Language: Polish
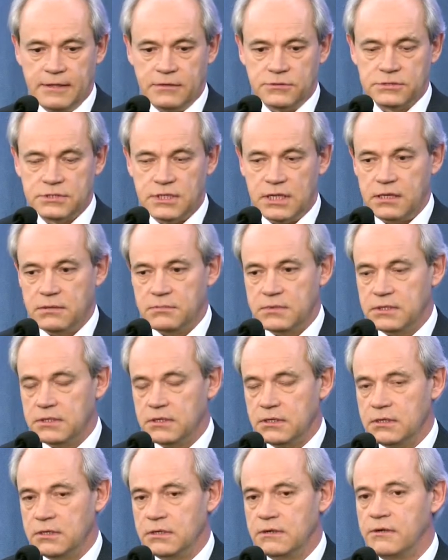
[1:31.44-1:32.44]
Uznajemy
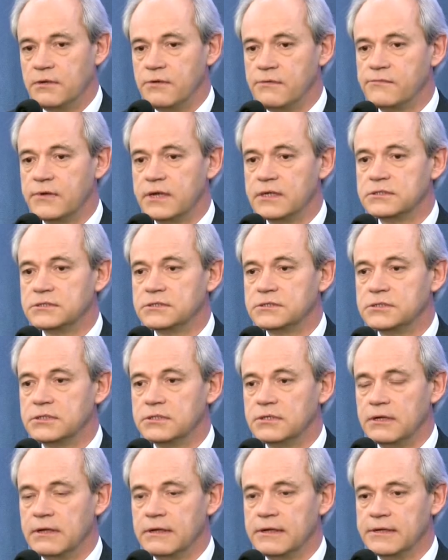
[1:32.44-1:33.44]
to wręcz
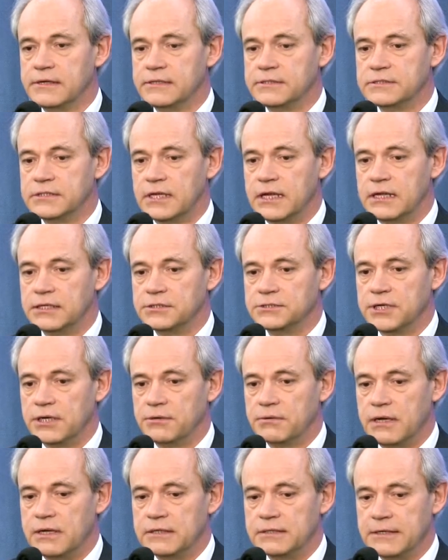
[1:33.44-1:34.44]
e, za
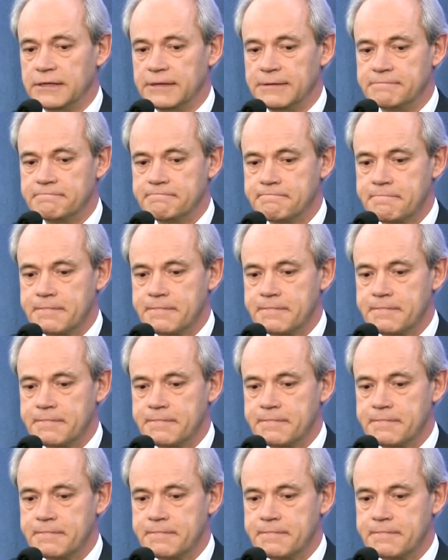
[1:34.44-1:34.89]
działanie